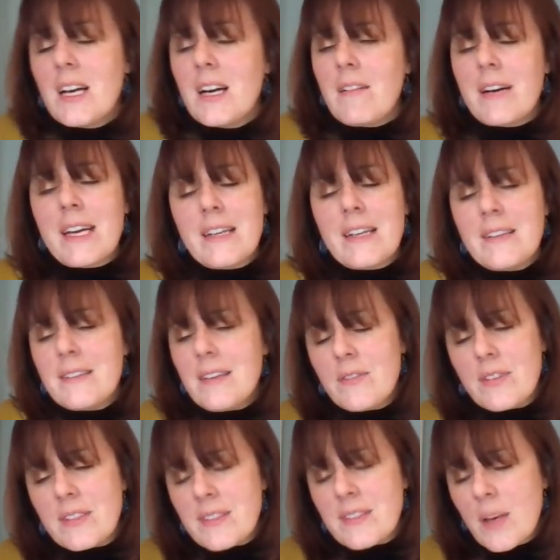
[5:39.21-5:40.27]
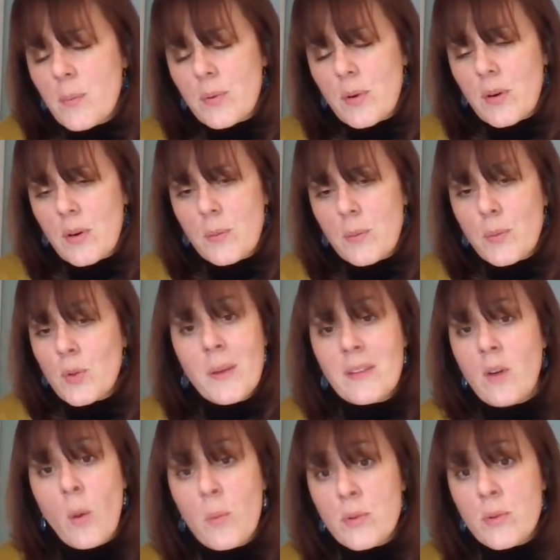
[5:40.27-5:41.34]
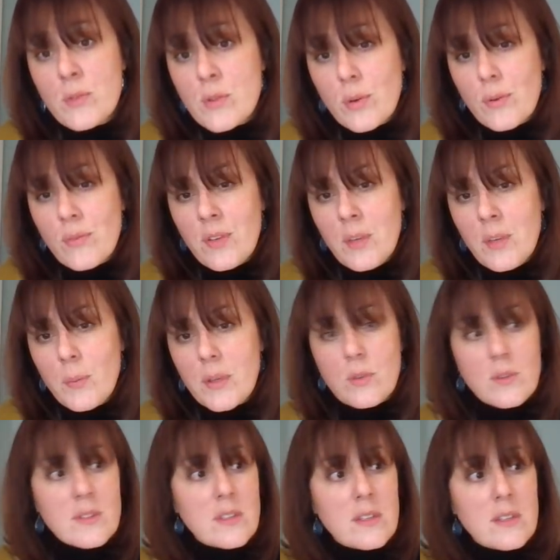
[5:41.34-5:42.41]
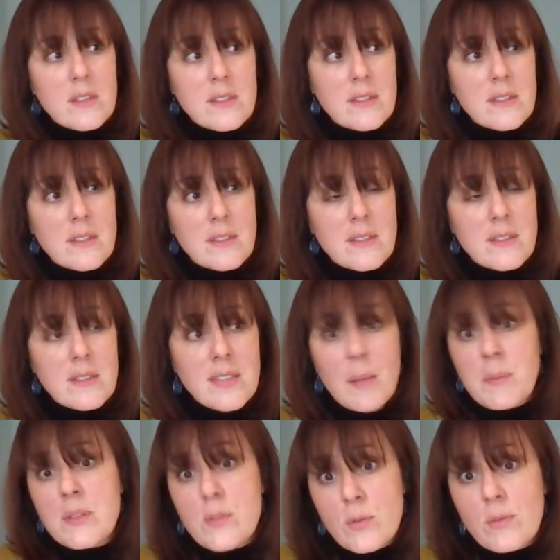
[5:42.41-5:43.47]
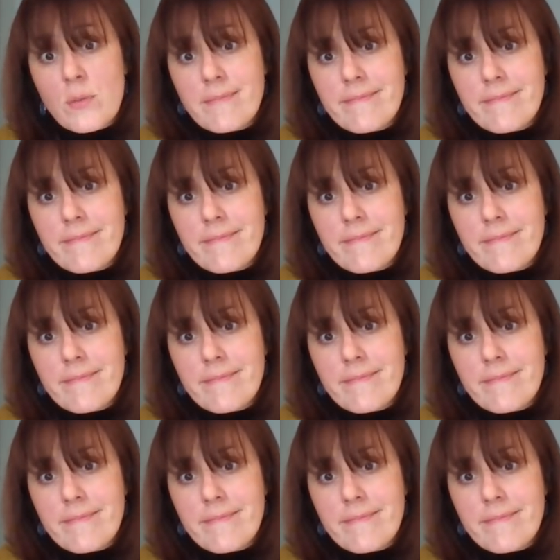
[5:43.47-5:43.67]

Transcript: En réalité, il fait ça pour, euh, pour nous mettre en mode survie, parce que c'est sa mission.